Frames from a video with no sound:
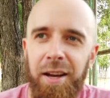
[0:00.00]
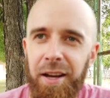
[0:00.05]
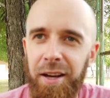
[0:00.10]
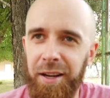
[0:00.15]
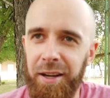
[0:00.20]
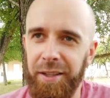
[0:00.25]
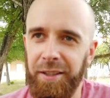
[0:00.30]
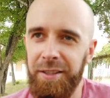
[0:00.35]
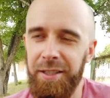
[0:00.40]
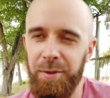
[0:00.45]

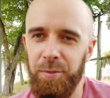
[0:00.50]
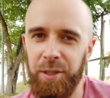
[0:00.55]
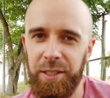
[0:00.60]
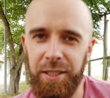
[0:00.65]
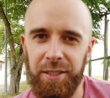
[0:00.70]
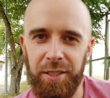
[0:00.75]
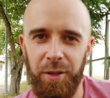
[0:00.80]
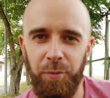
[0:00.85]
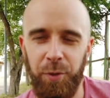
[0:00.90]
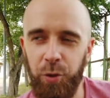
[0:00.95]
А, я бы
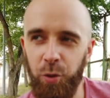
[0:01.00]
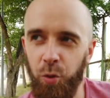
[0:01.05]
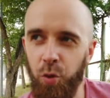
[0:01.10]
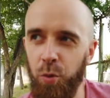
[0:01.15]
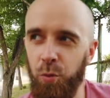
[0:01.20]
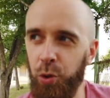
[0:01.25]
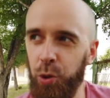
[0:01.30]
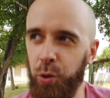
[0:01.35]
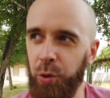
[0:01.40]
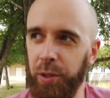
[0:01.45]
сказал
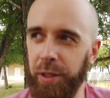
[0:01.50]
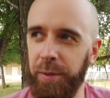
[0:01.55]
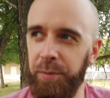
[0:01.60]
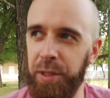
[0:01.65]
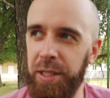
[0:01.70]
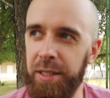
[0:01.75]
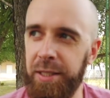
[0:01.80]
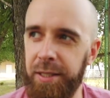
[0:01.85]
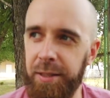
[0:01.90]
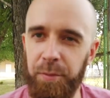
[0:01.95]
по-другому, что это
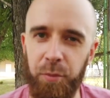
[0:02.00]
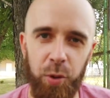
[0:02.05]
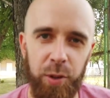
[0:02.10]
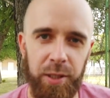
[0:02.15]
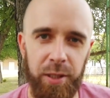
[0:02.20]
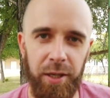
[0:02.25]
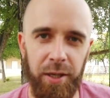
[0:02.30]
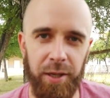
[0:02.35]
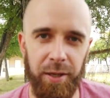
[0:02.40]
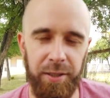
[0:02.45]
птицы
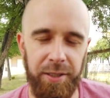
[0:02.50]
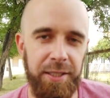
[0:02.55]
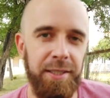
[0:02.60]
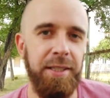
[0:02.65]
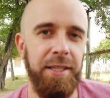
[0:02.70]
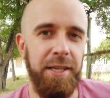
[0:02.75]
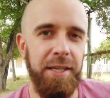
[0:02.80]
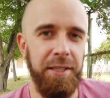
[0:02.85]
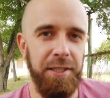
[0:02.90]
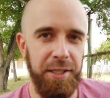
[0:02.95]
просто
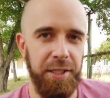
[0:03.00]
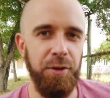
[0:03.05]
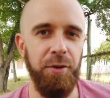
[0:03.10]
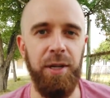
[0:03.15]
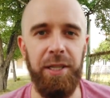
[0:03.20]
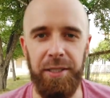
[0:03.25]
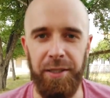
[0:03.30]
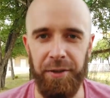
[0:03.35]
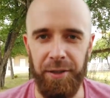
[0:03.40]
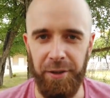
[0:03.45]

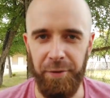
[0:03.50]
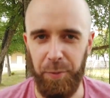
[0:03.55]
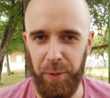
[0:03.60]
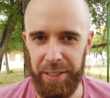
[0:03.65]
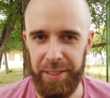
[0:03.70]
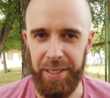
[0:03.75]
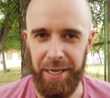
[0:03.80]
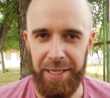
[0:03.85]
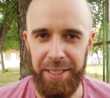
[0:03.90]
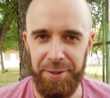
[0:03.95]
дезориентировались, наверное, в
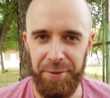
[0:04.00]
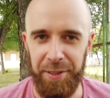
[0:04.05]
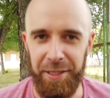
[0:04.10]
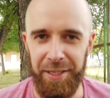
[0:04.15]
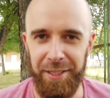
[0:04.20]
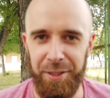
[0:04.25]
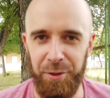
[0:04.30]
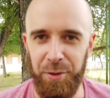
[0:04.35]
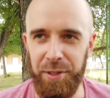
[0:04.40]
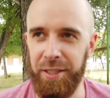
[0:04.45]
пространстве,
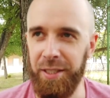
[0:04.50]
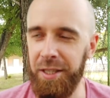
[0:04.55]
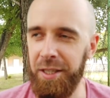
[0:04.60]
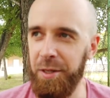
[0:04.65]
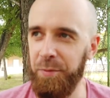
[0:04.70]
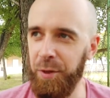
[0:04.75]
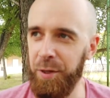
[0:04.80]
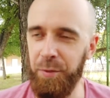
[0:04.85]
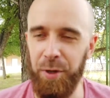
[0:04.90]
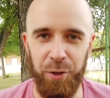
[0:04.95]
да, то есть они
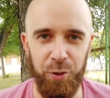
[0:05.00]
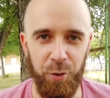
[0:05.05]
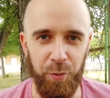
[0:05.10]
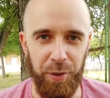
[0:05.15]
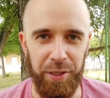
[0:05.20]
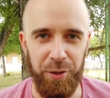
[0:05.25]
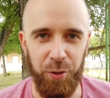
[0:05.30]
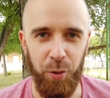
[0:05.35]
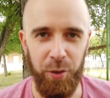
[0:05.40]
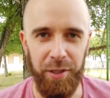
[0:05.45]
не понимают, что
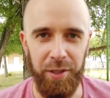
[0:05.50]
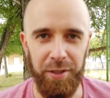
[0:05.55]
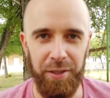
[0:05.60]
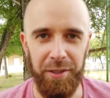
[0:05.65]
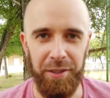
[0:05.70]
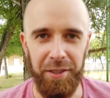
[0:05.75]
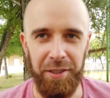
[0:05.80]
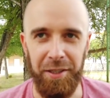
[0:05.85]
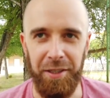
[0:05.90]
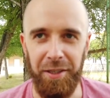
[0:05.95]
происходит,
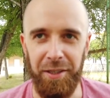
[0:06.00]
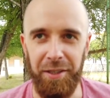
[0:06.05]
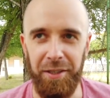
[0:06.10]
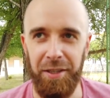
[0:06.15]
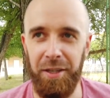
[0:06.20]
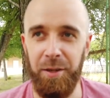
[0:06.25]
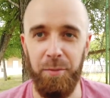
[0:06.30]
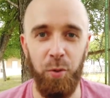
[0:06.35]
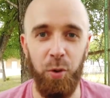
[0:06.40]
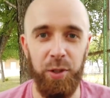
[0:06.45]
и такие,
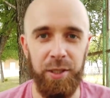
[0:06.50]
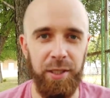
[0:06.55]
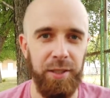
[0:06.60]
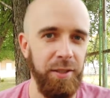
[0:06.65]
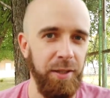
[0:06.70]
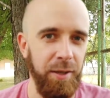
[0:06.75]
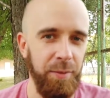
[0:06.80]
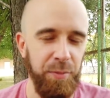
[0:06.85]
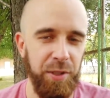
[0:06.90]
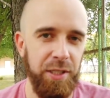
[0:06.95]
или просто
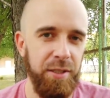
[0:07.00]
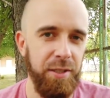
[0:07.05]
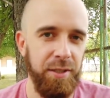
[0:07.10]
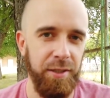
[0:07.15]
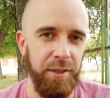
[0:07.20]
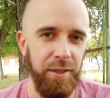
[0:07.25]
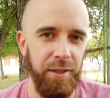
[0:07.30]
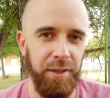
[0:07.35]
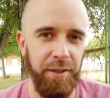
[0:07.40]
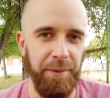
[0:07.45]
это
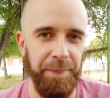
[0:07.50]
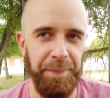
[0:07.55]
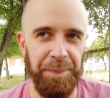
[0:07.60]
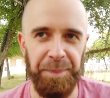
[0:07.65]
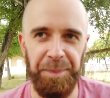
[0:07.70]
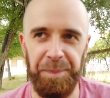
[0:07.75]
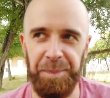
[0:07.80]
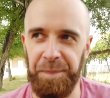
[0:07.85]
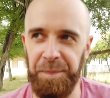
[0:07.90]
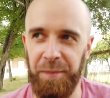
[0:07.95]
птицы,
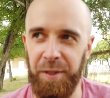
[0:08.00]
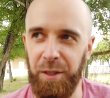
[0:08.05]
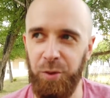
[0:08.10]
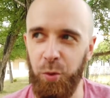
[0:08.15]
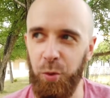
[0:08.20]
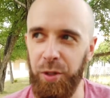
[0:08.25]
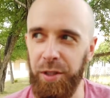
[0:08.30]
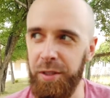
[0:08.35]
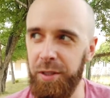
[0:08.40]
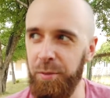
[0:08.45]

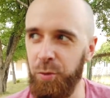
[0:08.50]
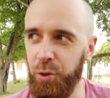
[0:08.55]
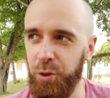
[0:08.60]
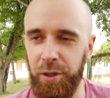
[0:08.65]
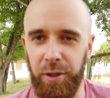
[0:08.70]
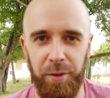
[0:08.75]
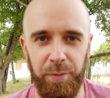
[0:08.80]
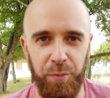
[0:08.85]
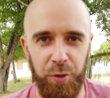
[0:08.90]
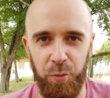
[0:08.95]
которые
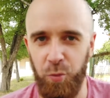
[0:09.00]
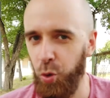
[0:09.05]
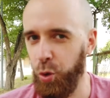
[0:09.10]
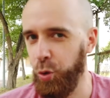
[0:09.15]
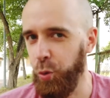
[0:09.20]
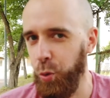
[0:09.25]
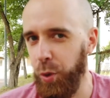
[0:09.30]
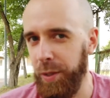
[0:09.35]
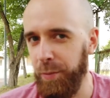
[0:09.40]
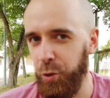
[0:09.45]
немножко
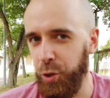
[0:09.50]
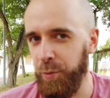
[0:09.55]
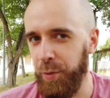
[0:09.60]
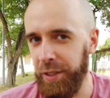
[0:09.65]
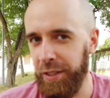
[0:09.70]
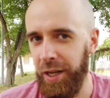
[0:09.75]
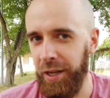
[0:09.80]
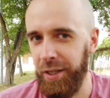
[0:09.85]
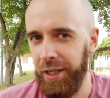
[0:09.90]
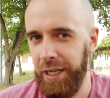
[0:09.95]
прибухнули, может
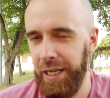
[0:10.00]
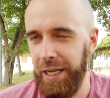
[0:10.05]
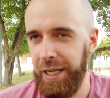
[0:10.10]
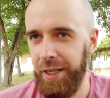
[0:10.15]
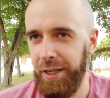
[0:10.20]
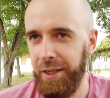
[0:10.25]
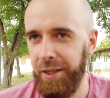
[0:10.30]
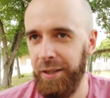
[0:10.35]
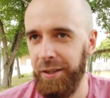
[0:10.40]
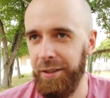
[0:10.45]
быть, так,
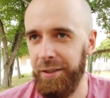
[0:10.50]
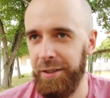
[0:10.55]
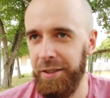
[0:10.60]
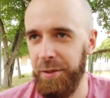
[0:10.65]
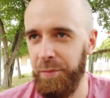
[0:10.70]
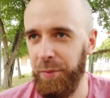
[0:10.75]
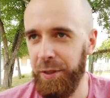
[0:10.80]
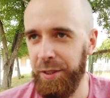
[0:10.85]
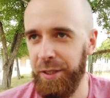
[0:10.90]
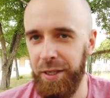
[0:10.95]
а,
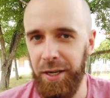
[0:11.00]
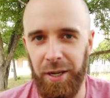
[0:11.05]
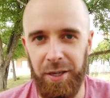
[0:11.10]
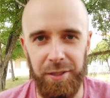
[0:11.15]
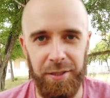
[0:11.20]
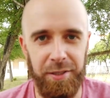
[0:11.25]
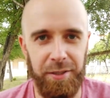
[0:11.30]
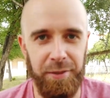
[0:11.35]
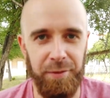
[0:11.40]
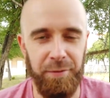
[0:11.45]
и
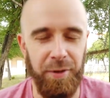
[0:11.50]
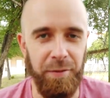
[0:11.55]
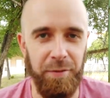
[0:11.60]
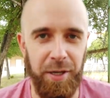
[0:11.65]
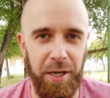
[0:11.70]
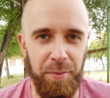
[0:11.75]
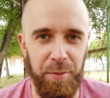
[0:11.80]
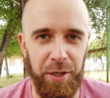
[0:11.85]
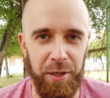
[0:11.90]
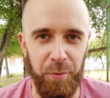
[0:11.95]
потерялись во
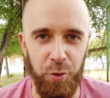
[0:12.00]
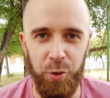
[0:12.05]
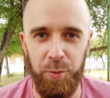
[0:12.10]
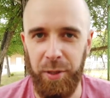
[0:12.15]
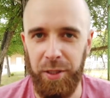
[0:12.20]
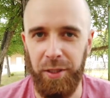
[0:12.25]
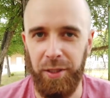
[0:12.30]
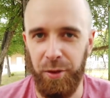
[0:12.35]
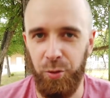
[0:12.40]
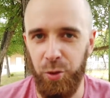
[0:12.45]
времени, может
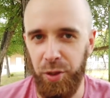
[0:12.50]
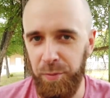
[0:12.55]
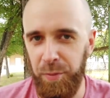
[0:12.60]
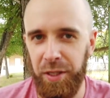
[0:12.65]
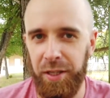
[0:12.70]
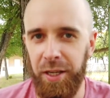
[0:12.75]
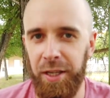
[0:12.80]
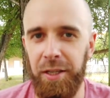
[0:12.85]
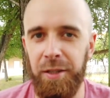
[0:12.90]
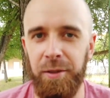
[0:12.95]
быть, это тоже
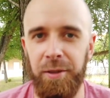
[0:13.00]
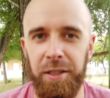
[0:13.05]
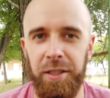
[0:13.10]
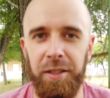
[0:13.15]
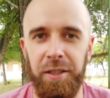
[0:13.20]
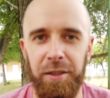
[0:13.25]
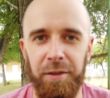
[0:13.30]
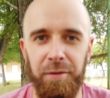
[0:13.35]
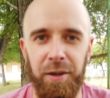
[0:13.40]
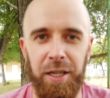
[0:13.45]
Михаил
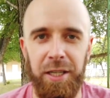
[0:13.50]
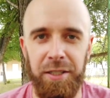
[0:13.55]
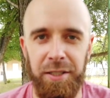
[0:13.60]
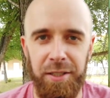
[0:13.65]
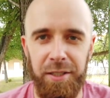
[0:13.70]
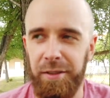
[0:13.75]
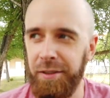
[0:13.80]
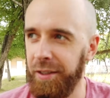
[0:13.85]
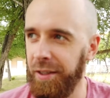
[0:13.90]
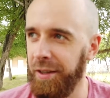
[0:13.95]
и
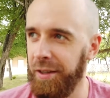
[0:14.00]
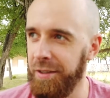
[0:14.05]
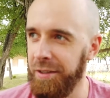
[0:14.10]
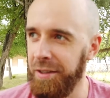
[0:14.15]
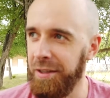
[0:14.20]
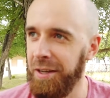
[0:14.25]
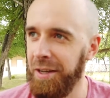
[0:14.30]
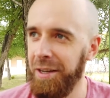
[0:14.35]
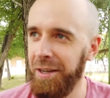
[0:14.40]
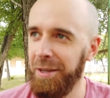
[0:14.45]
Валентин, и
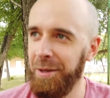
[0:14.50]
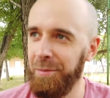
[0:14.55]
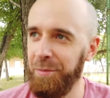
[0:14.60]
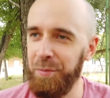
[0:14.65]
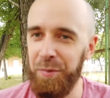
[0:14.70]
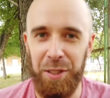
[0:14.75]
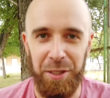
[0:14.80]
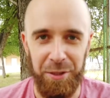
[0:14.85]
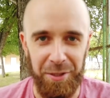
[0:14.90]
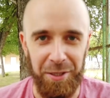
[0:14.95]
они
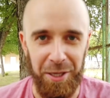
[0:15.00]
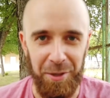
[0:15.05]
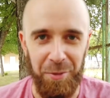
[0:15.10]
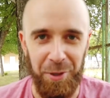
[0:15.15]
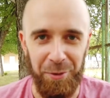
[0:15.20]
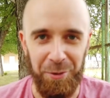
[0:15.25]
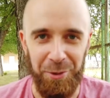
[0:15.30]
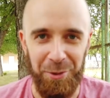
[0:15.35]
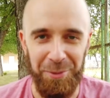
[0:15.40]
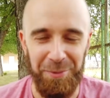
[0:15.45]
птицы, я
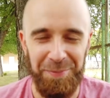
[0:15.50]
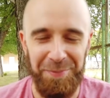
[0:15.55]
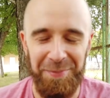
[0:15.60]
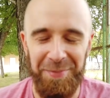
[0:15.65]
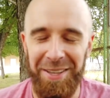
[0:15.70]
имею в виду.